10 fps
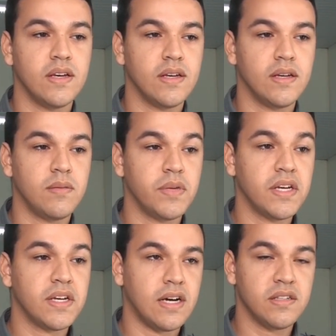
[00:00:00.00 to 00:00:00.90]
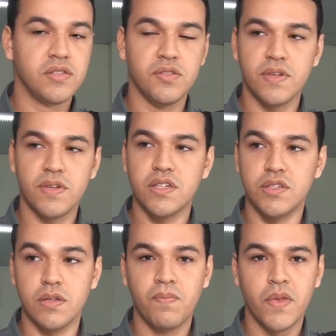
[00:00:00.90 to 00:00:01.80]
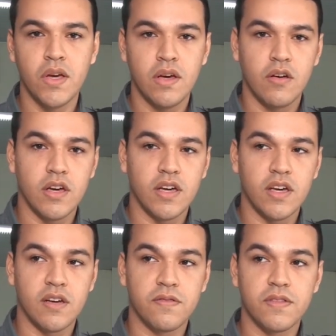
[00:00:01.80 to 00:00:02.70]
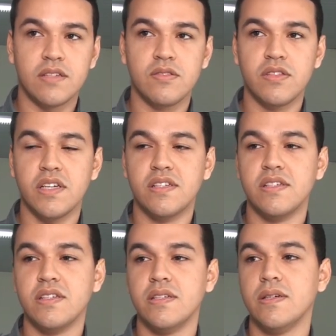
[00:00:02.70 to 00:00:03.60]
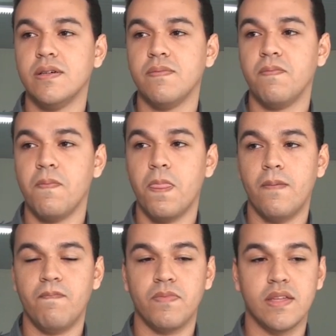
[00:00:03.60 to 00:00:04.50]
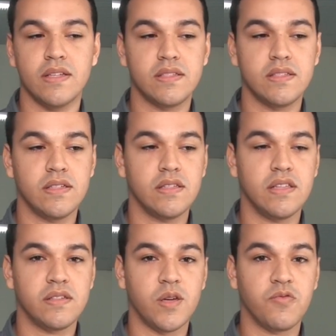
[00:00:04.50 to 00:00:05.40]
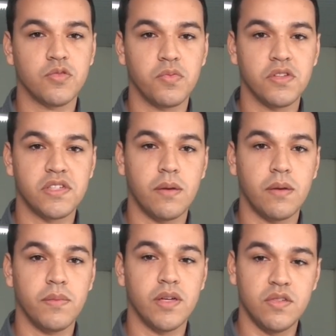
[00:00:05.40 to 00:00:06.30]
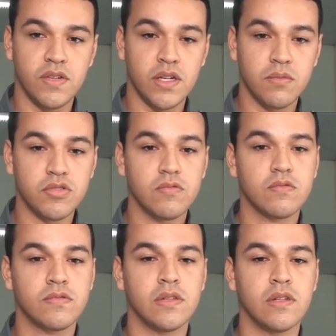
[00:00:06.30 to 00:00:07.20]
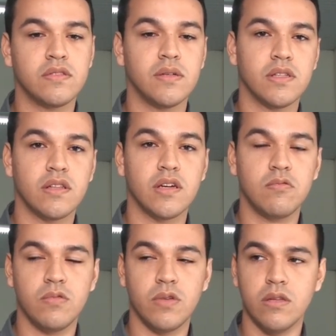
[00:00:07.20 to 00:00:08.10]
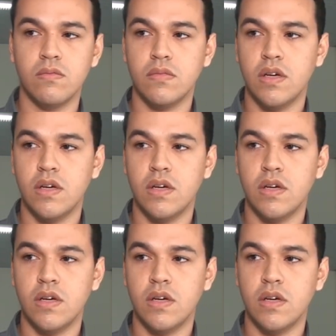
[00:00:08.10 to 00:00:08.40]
é, brincar, né, se divertir. É, reflexo desse desse desse policiamento tivemos um final de semana tranquilo,